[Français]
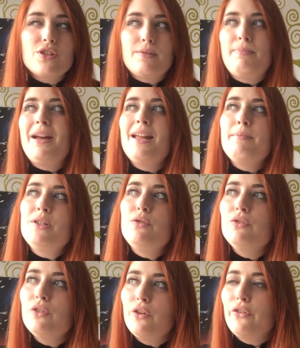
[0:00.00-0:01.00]
j'ai pas
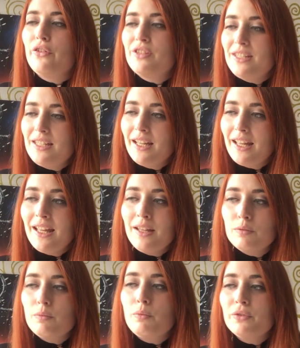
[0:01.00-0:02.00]
l'habitude de ressentir et
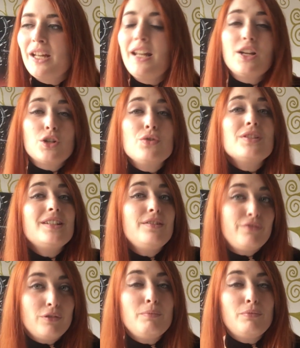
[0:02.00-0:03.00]
de montrer des choses qui
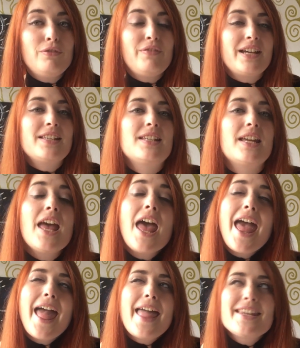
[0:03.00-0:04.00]
vont me bouleverser.
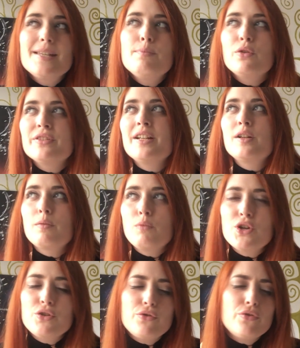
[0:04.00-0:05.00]
C'est pour ça que
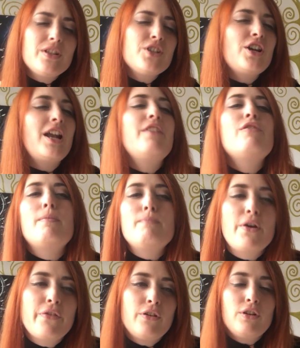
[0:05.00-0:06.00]
moi je suis déjà allée voir
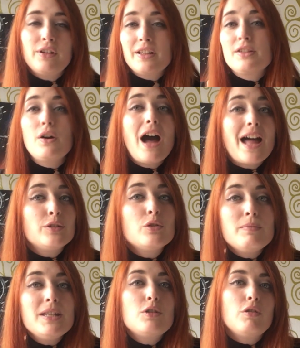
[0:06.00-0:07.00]
Mother en étant à
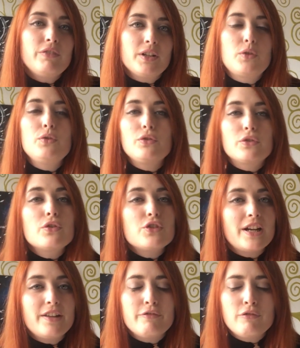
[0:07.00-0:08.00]
demi convaincue de ce que
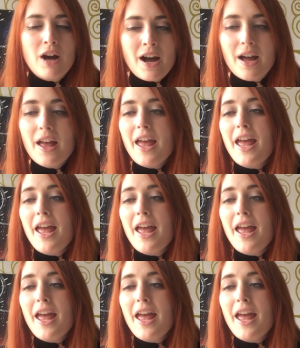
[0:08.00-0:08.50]
j'allais voir